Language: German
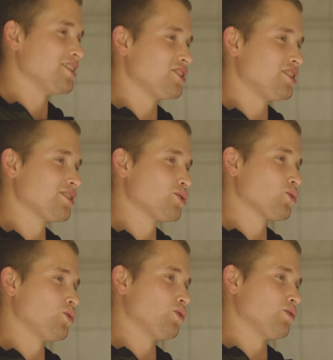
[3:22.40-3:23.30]
Ich schieße
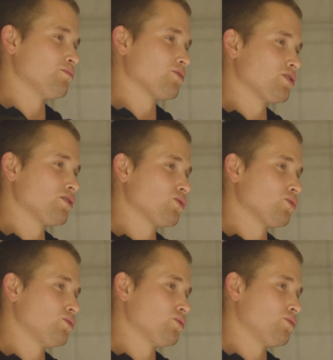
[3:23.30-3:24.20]
so im Schnitt
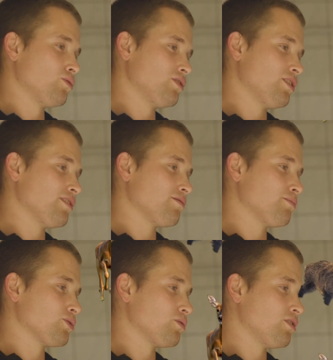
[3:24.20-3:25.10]
so
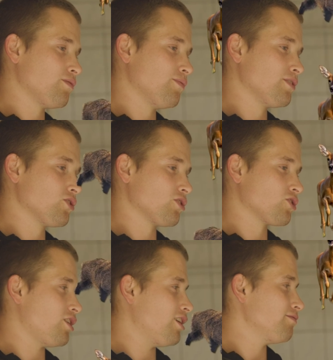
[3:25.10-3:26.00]
100 bis 150
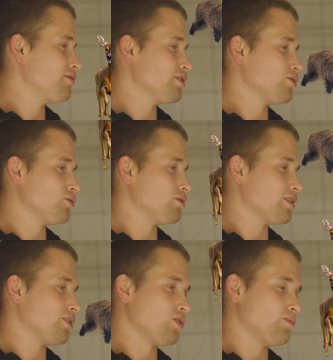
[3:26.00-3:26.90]
Stück Schalenwild und
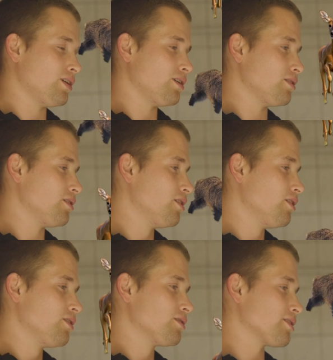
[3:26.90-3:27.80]
dennoch mal
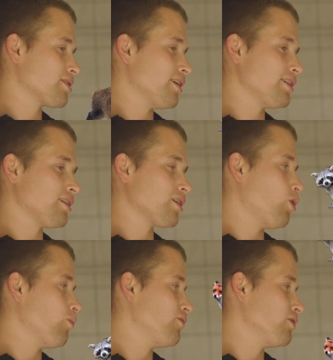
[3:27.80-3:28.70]
das gleiche an
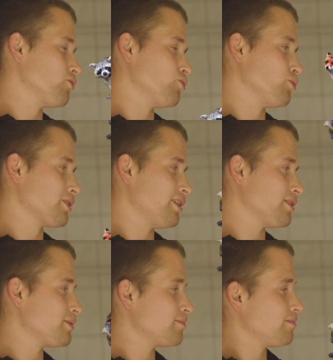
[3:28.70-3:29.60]
Raubwild und
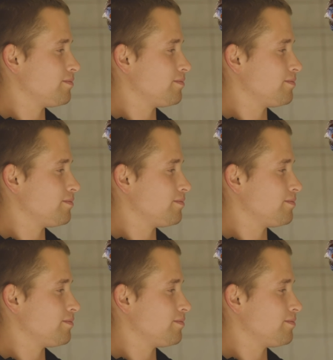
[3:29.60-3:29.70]
Nutrias.